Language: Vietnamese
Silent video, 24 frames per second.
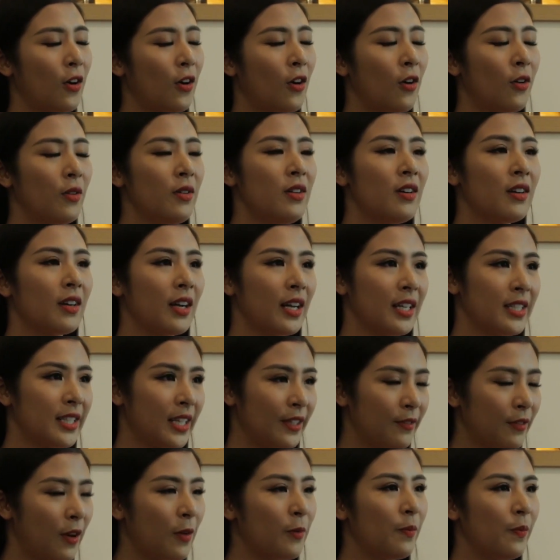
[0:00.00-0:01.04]
có được cái
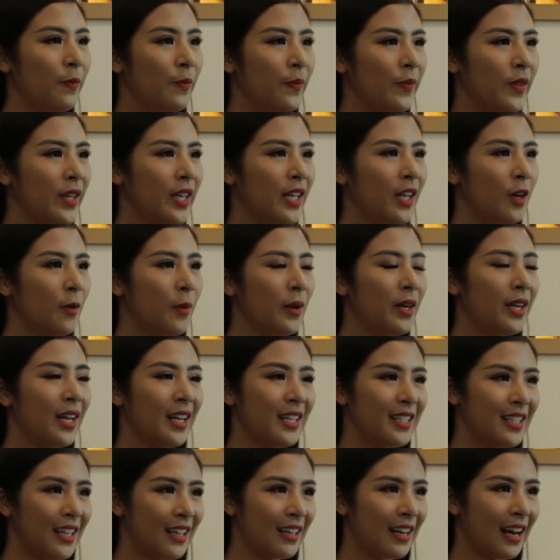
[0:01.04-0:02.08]
danh vọng, thì Ngọc Hân
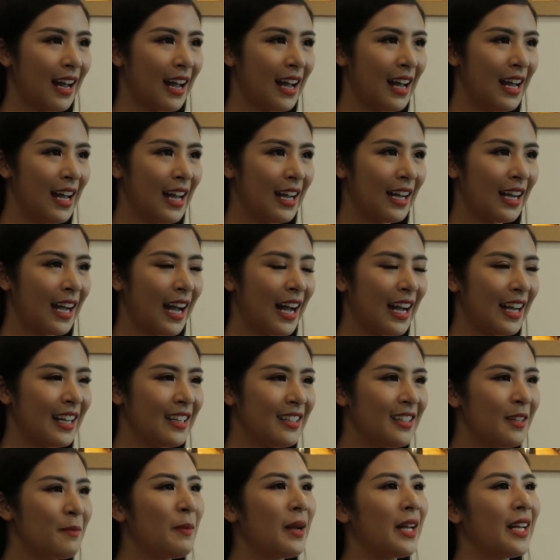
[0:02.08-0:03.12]
thấy rằng là
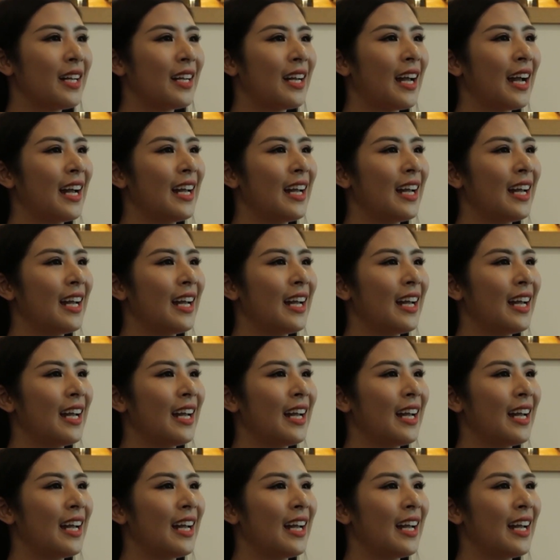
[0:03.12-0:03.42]
cái sức mạnh,